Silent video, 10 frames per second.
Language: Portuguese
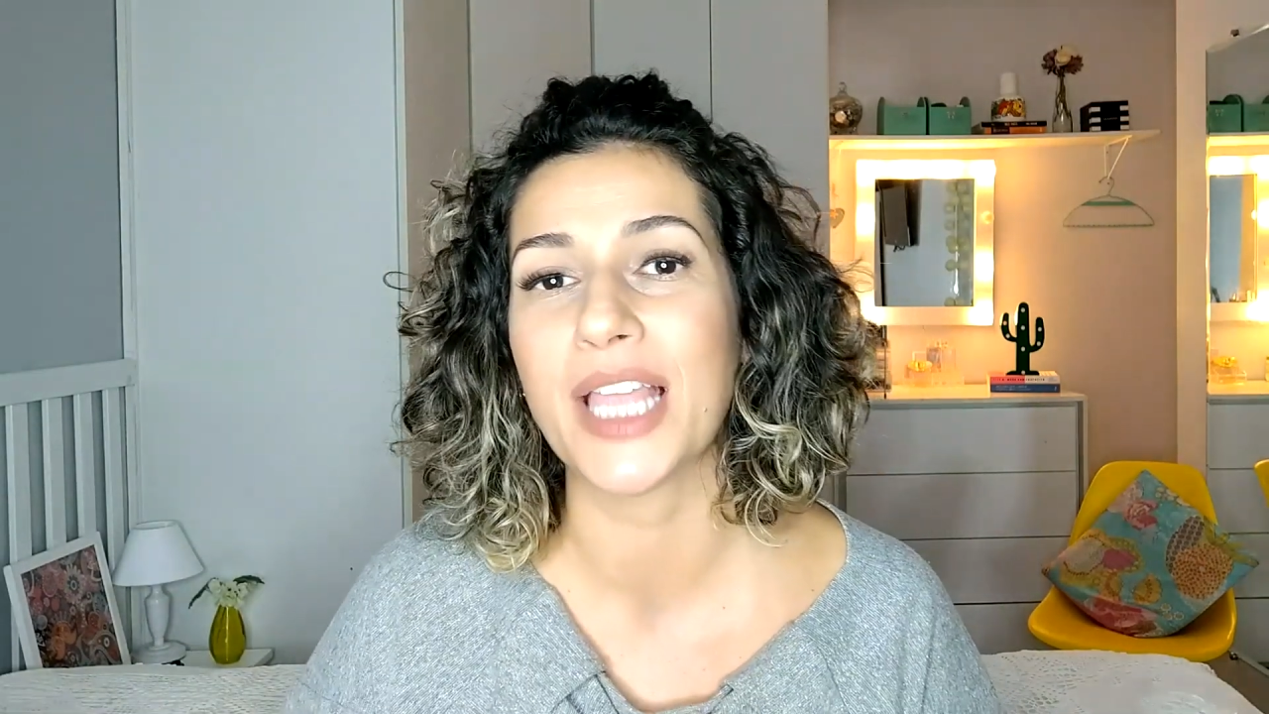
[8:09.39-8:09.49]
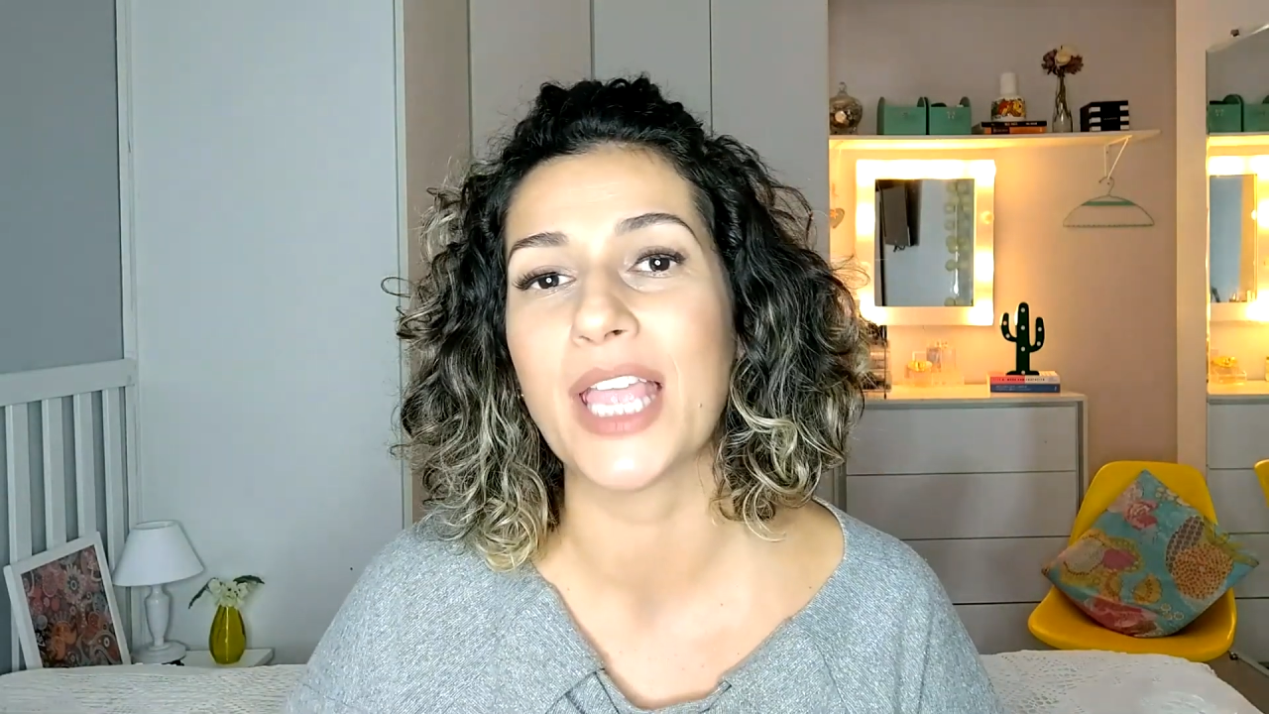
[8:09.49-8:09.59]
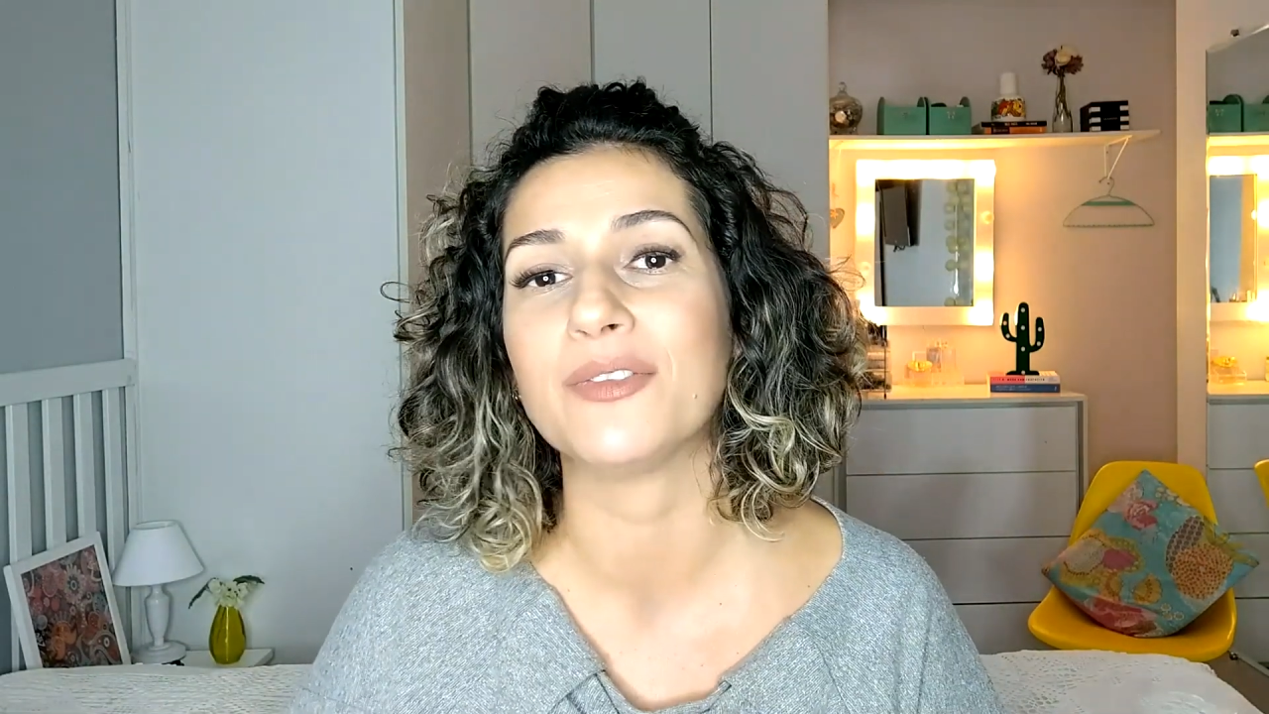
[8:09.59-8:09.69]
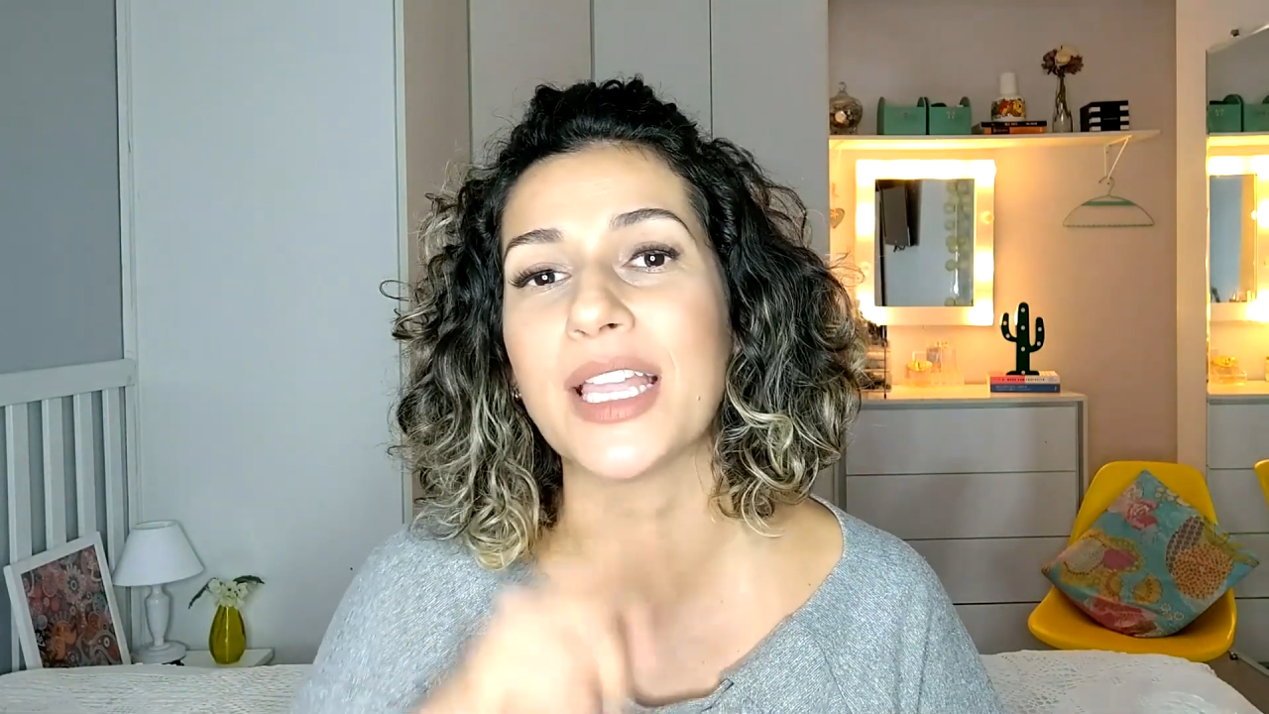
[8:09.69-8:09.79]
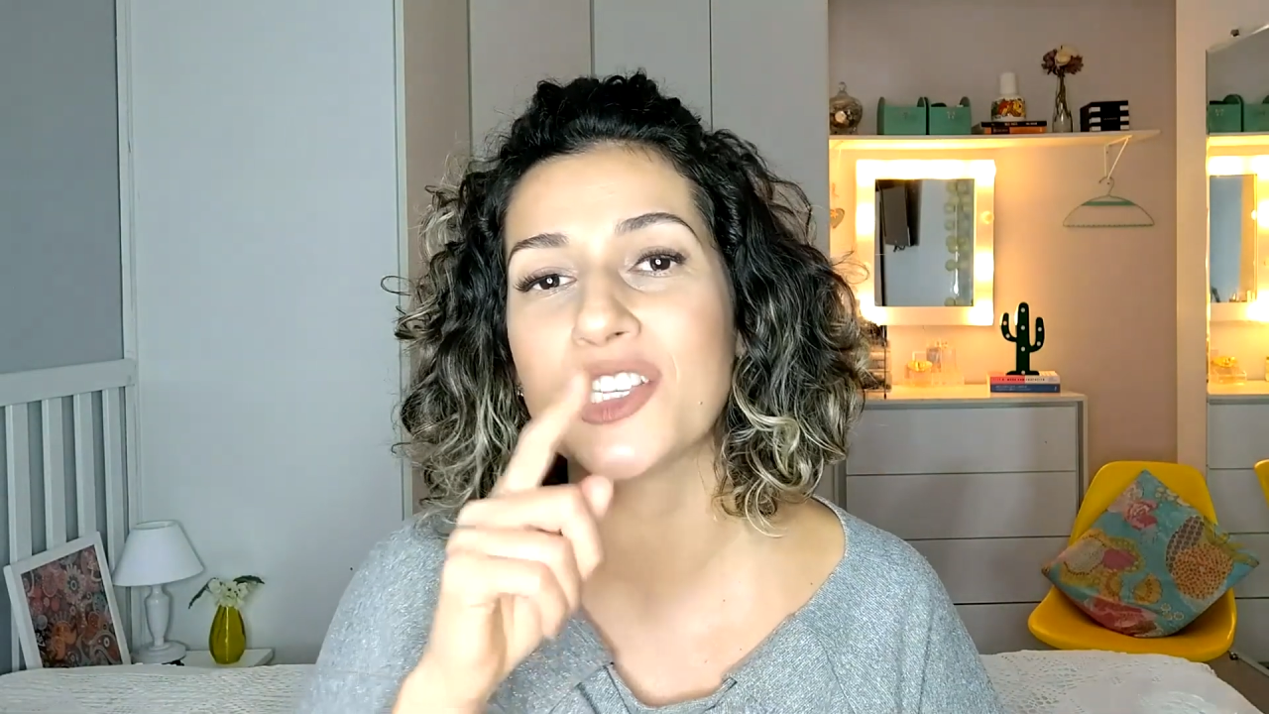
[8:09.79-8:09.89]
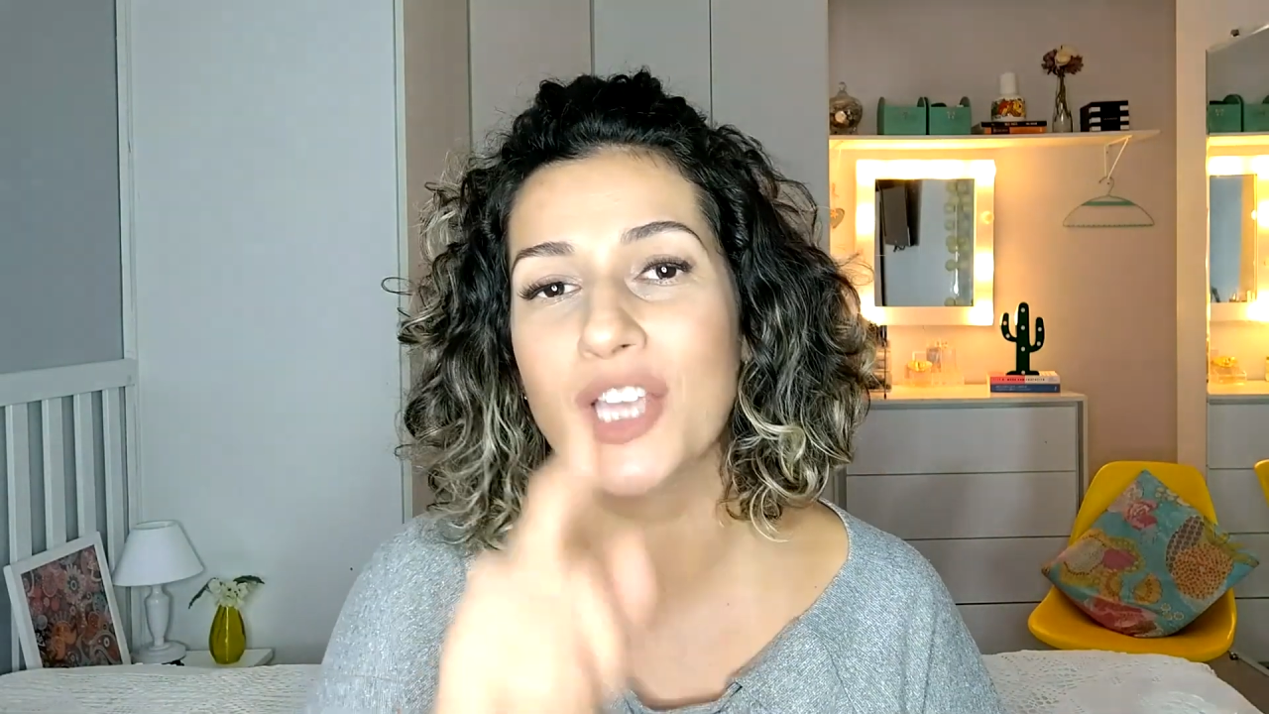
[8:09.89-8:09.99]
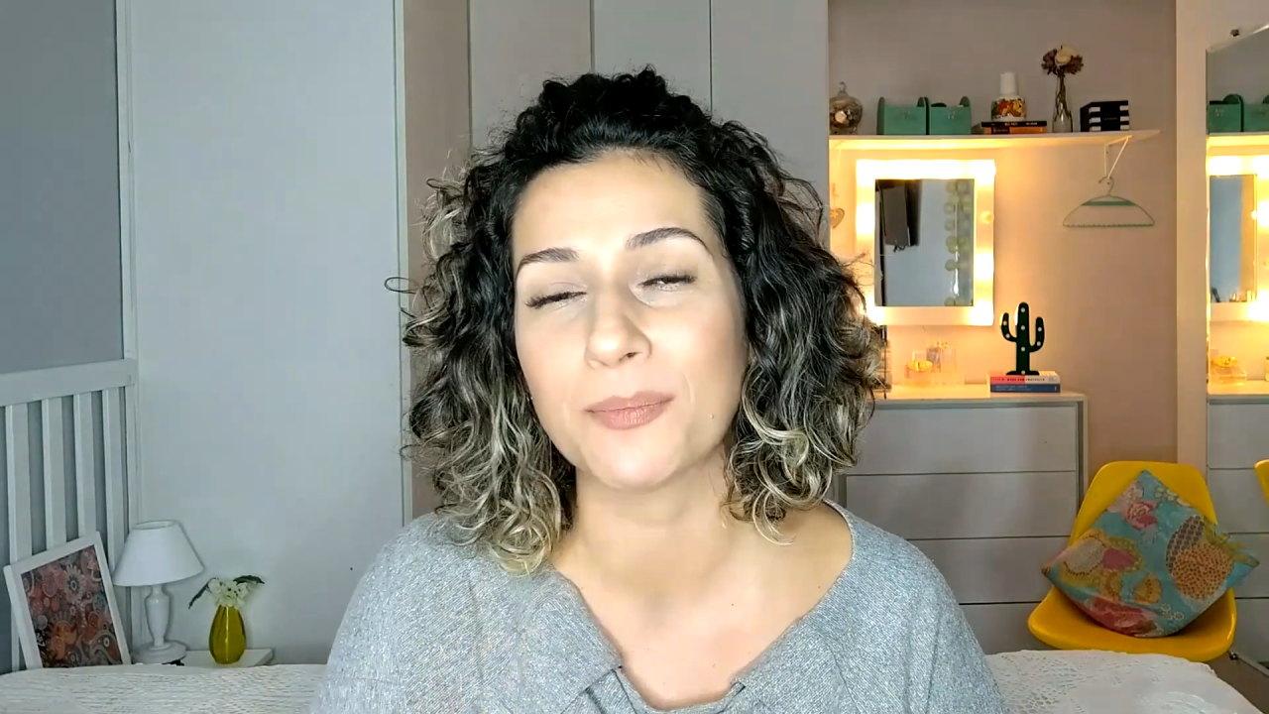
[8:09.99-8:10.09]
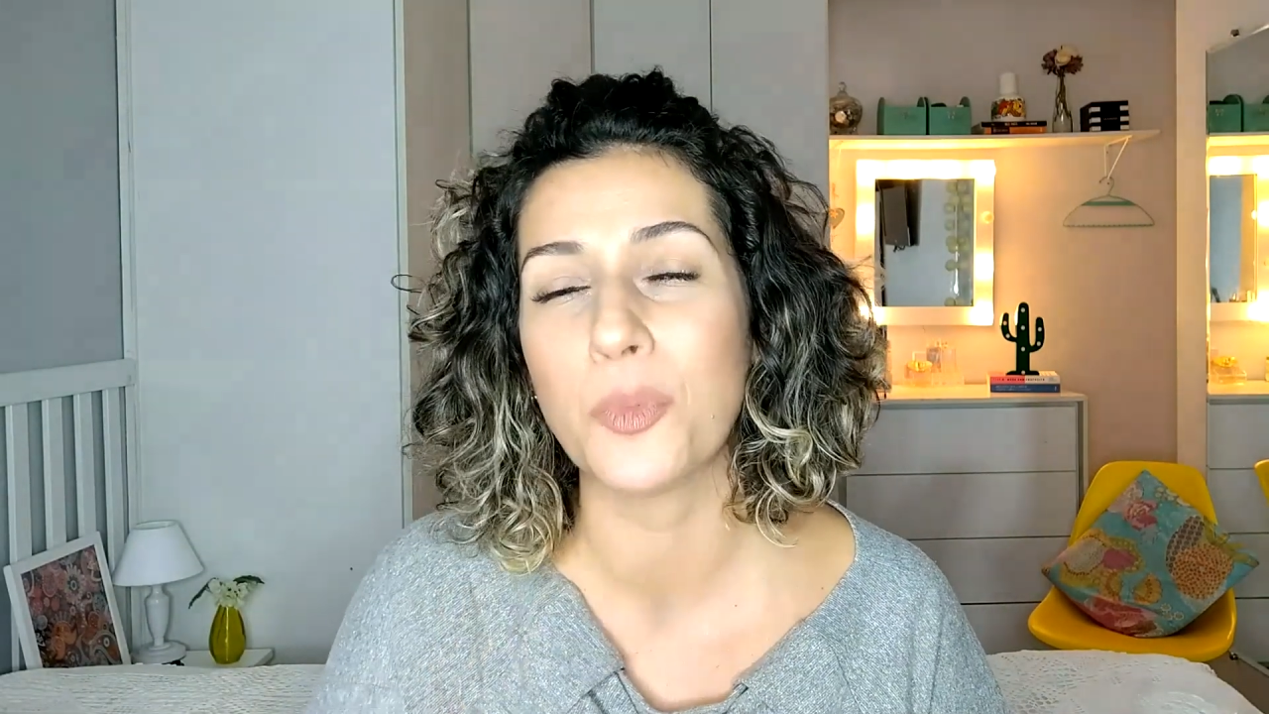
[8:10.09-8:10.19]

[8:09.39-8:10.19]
tenho tem já